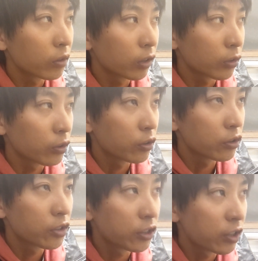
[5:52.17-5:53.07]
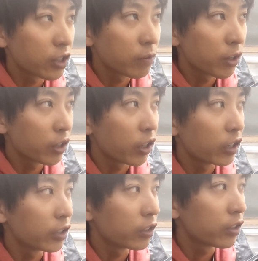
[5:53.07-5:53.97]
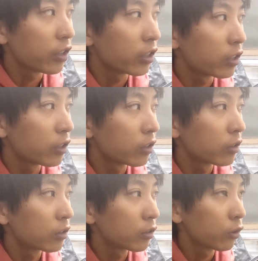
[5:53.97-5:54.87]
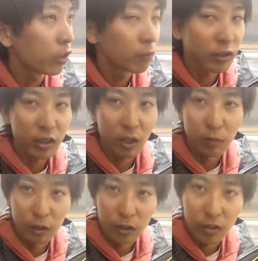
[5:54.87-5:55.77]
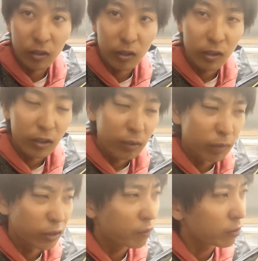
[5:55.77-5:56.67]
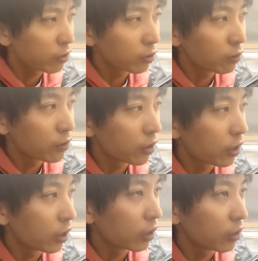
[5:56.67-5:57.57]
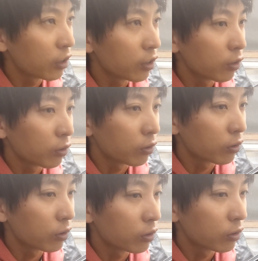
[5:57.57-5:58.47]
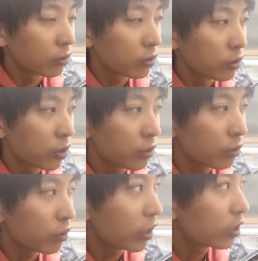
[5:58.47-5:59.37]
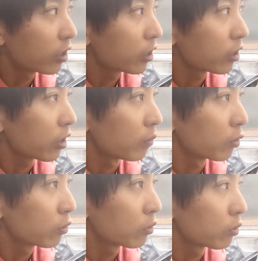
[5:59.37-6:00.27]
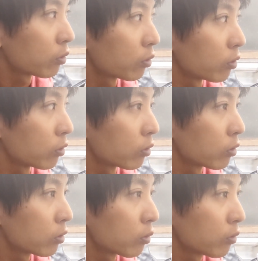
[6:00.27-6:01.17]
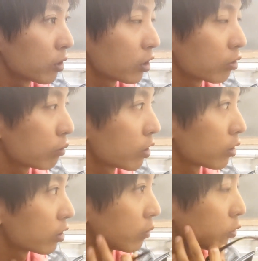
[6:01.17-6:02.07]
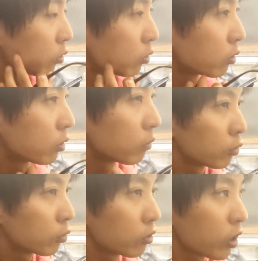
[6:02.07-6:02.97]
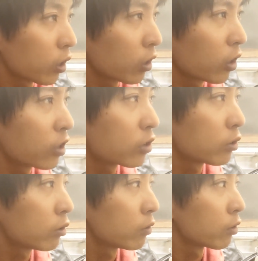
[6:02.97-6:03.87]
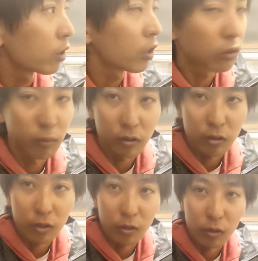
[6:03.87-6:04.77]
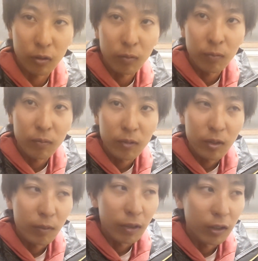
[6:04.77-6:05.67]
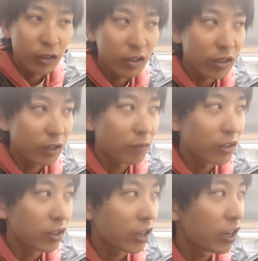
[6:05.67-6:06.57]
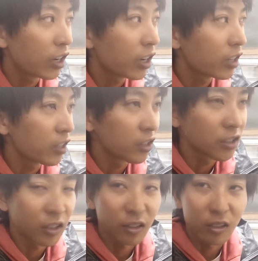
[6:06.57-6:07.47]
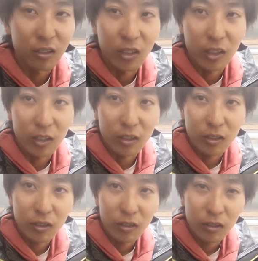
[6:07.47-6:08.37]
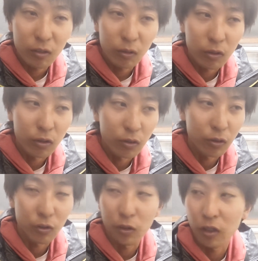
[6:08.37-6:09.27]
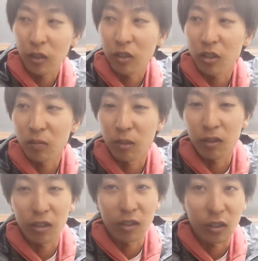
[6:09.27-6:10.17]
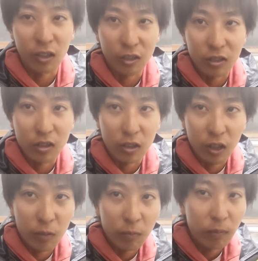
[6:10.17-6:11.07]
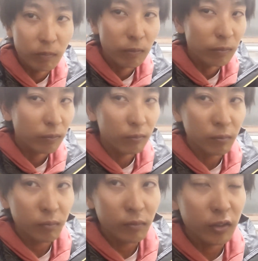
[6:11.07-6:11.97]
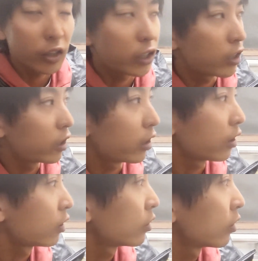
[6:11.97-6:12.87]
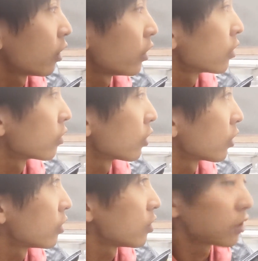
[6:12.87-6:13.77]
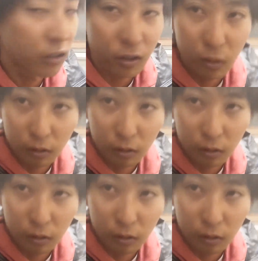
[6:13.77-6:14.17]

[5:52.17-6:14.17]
あと靴下2枚履いてそれでも寒い、まあ、多分装備が何だろうちゃんと考えたらもっとそんな着こまなくてももっとあったかい装備とかあると思うんですけどまあなんせあんま考えないで来ちゃったんでこういう状況になってしまったって感じですねえー、はいこんな感じです